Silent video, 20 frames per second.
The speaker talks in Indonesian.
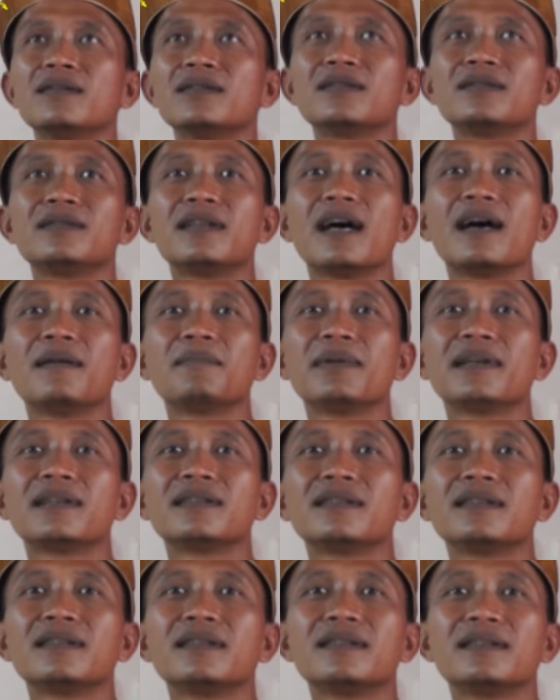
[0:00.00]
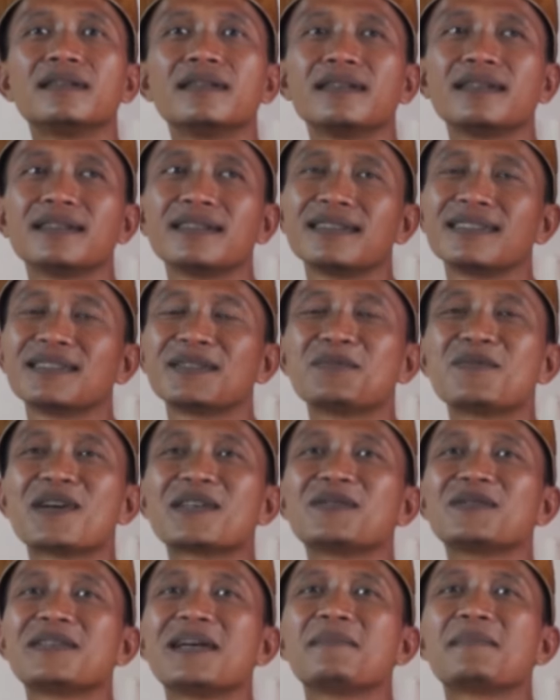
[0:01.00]
sudah hampir
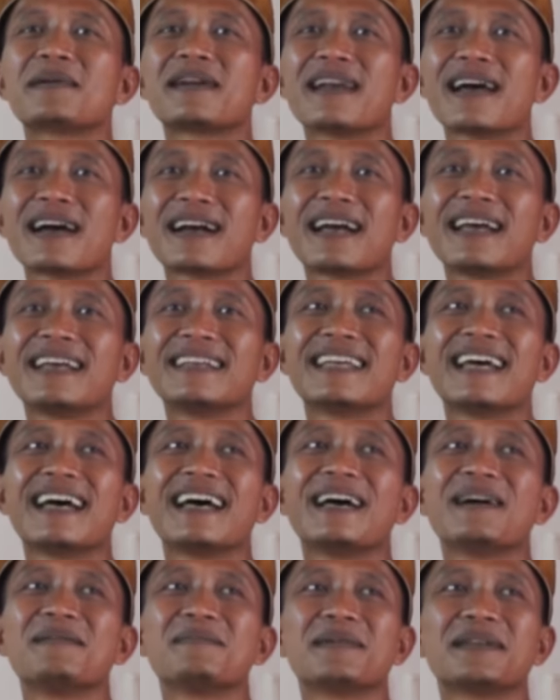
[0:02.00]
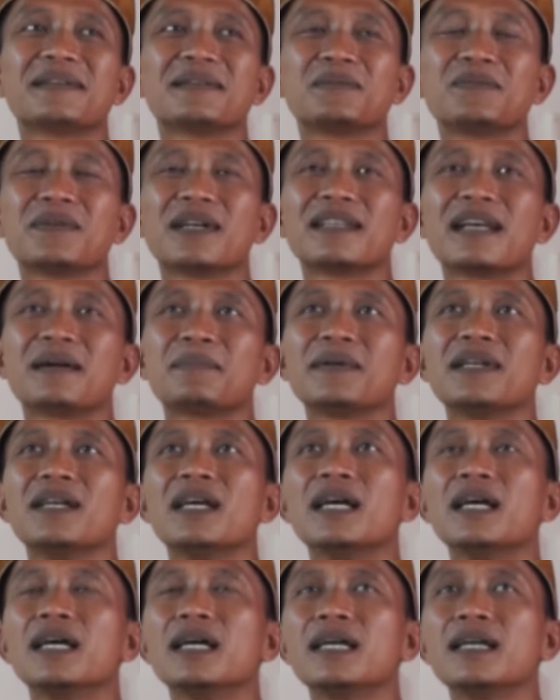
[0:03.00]
pernah kayaknya akan ke rumah tapi
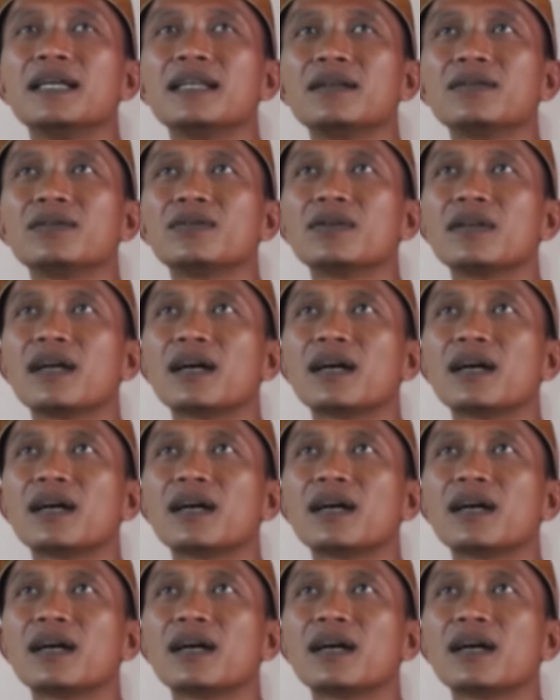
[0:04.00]
ini untuk